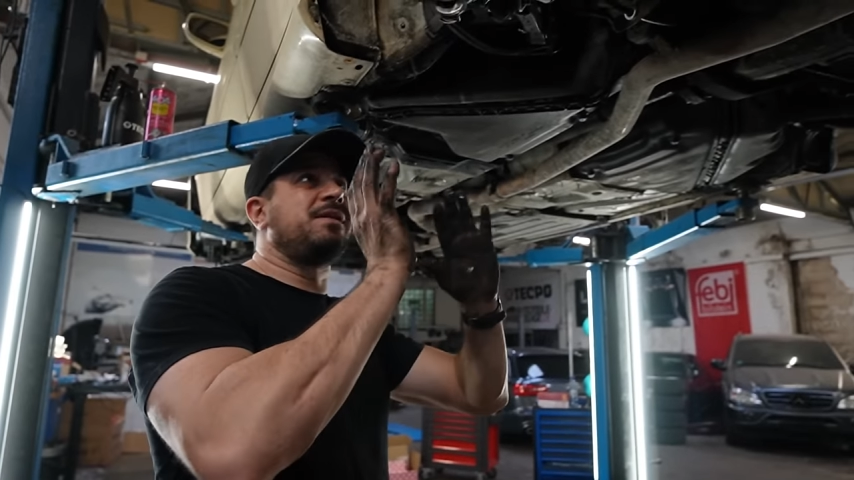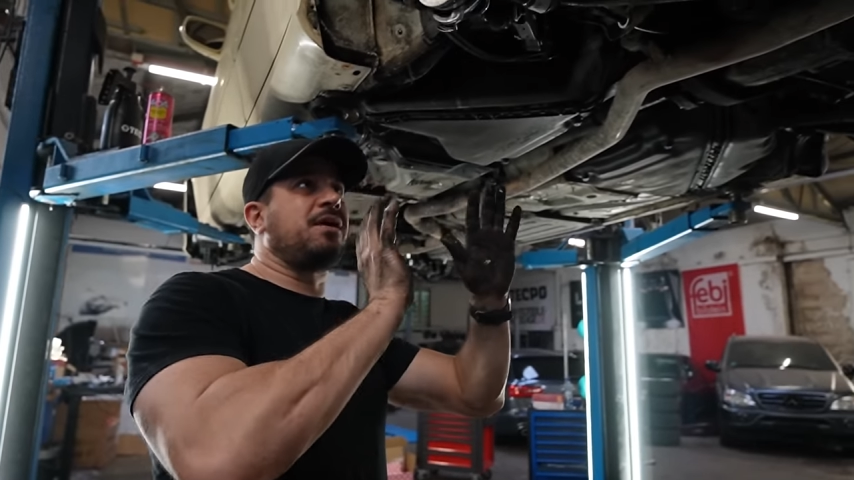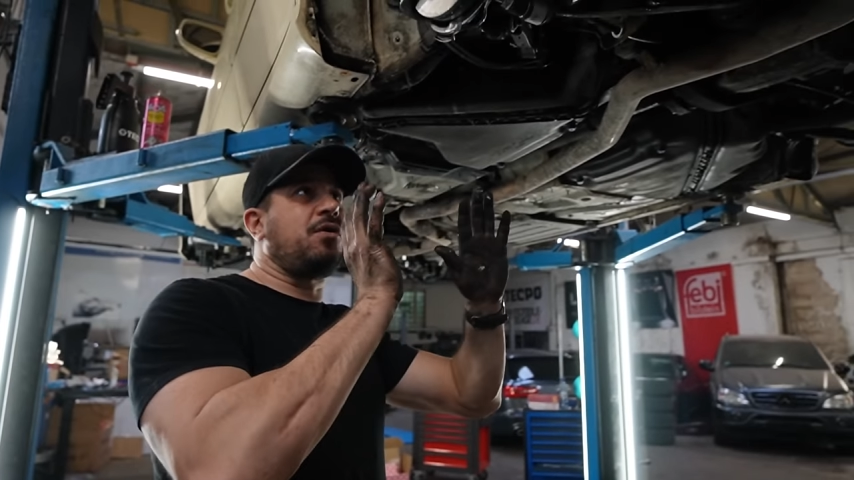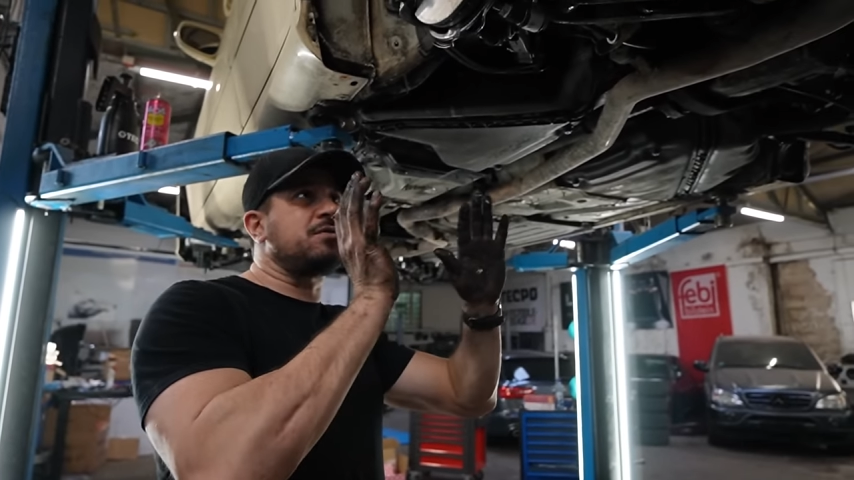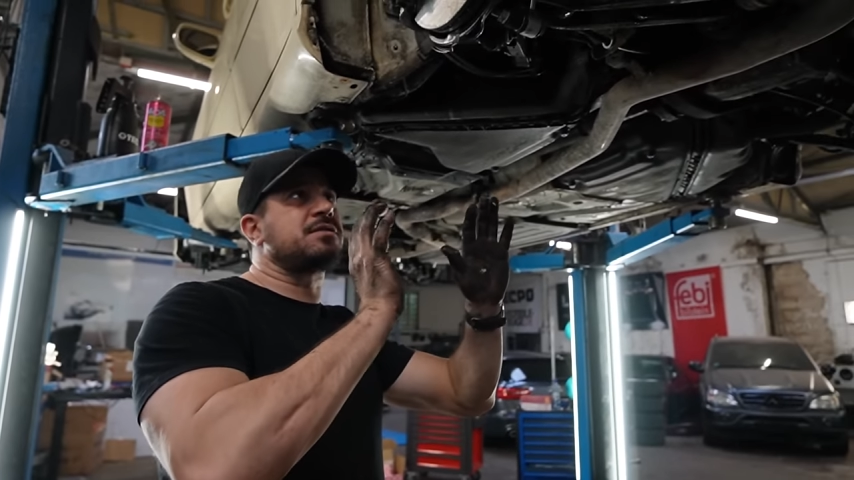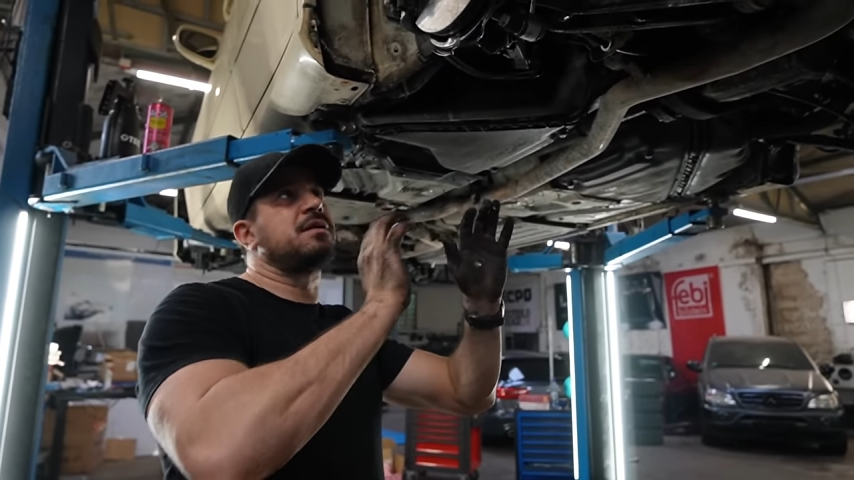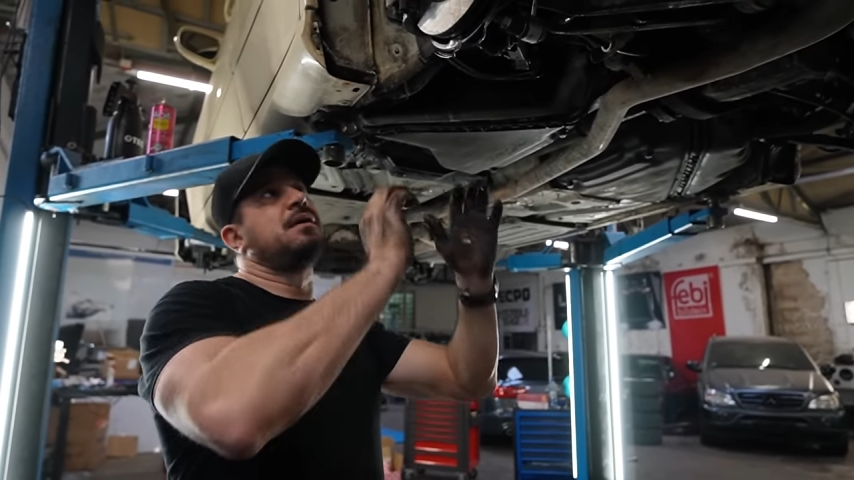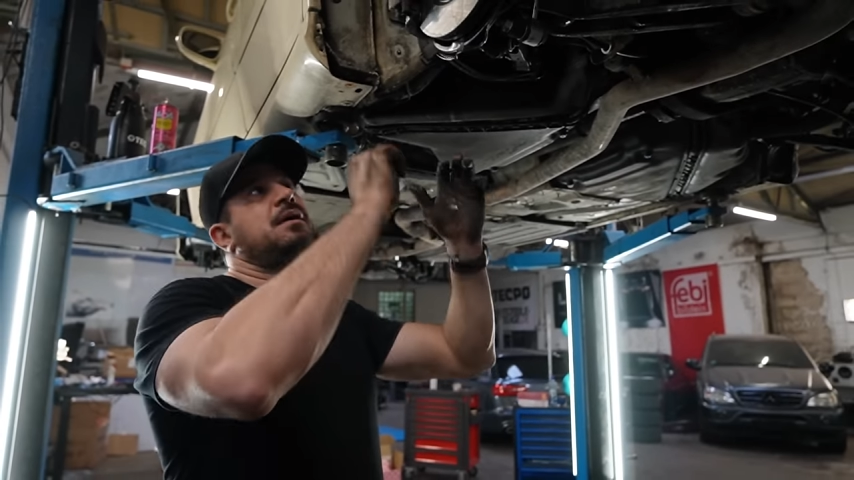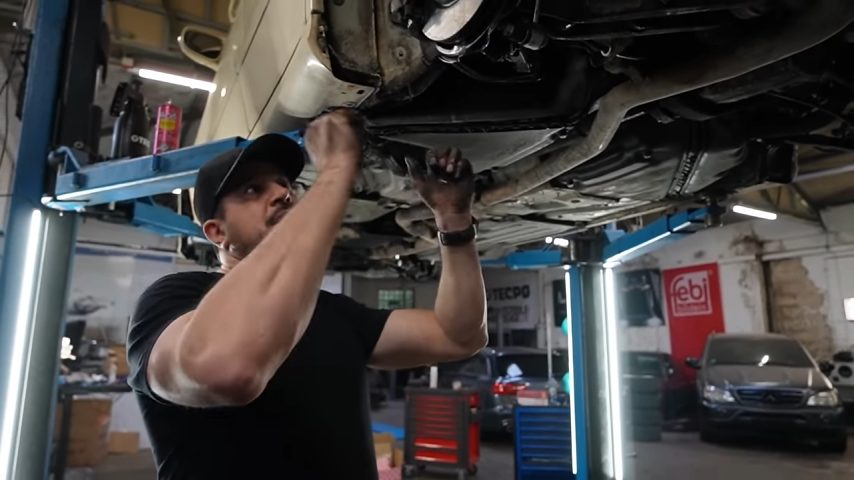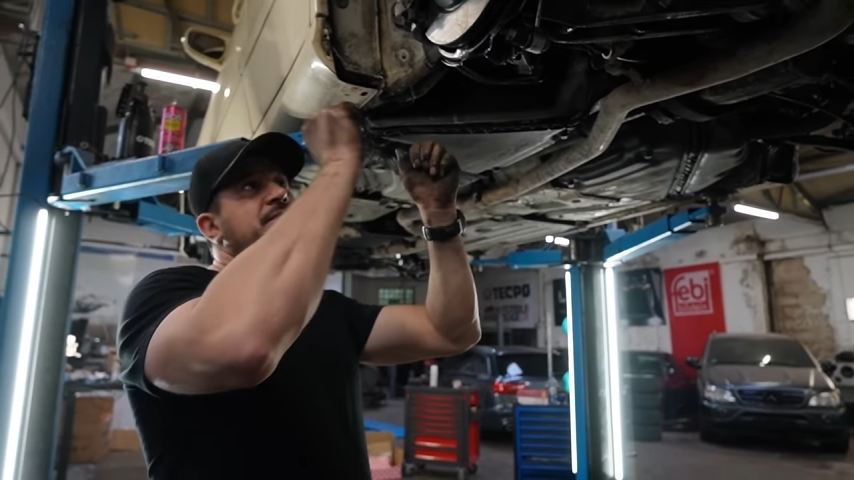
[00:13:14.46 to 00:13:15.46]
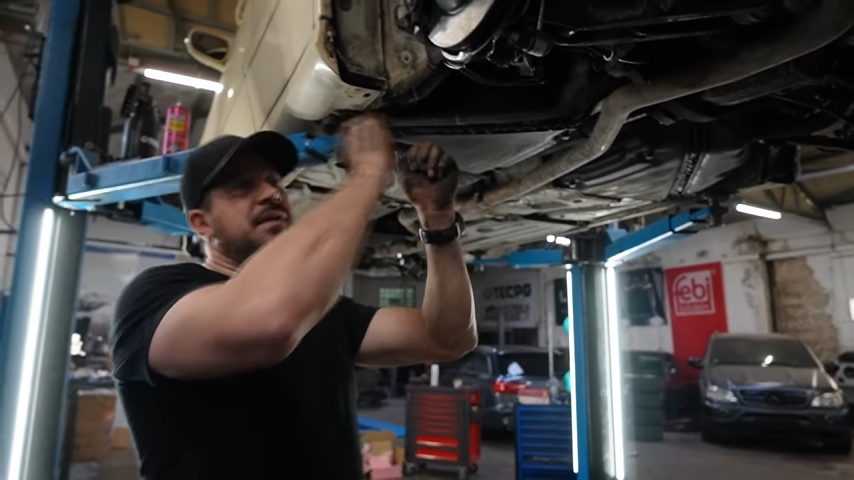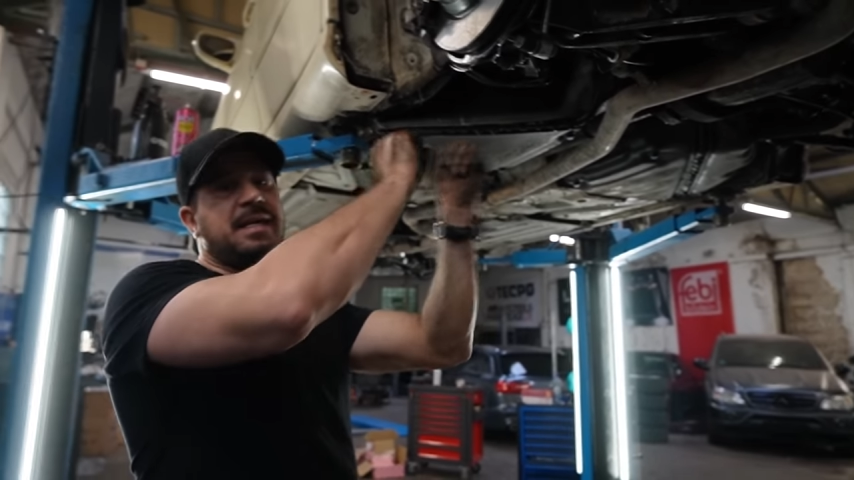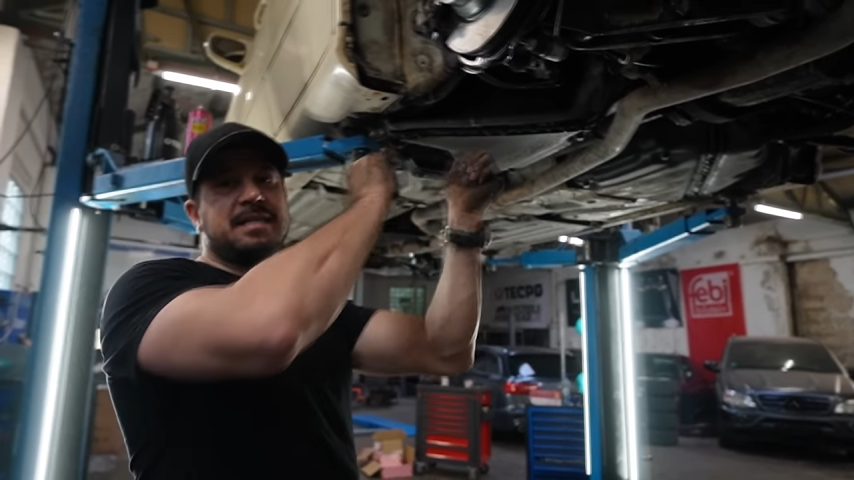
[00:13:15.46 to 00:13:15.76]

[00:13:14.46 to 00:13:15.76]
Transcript: wild aus. Wenn er